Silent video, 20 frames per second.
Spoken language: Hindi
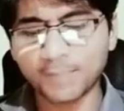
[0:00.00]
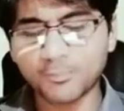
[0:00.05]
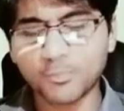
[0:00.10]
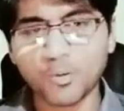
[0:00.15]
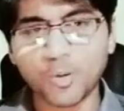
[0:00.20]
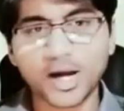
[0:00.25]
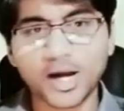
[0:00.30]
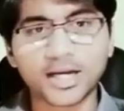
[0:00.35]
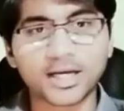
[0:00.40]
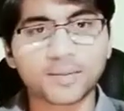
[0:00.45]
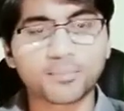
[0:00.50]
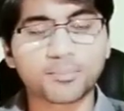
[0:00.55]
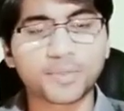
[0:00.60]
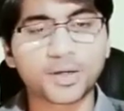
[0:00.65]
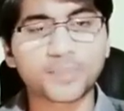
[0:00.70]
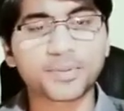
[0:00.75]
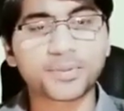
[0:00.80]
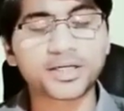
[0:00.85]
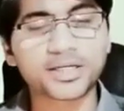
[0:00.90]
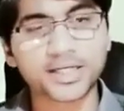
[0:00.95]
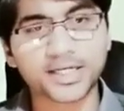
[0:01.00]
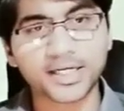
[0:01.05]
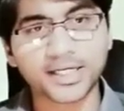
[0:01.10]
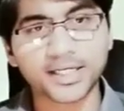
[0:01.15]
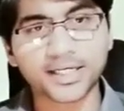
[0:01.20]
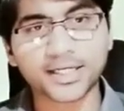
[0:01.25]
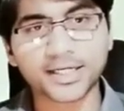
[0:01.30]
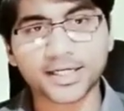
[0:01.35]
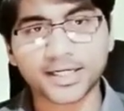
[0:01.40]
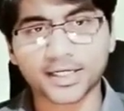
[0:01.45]
मोबाइल नंबर पर
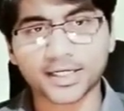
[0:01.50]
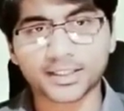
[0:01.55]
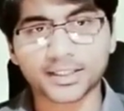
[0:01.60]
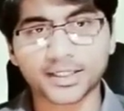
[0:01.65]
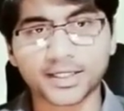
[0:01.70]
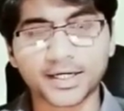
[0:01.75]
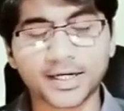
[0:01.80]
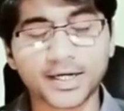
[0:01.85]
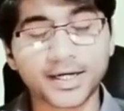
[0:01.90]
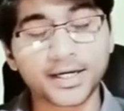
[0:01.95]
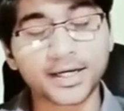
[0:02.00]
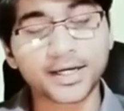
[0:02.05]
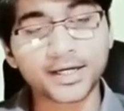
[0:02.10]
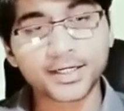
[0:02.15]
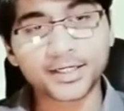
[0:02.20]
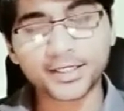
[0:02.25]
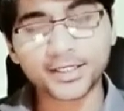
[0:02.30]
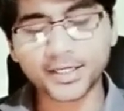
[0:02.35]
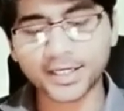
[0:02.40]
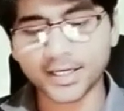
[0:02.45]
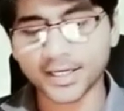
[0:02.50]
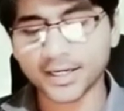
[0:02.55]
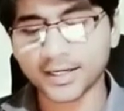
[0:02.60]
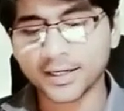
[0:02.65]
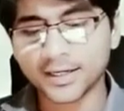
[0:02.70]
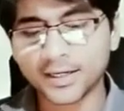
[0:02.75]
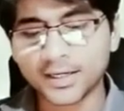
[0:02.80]
क्लिक कर देना है ठीक है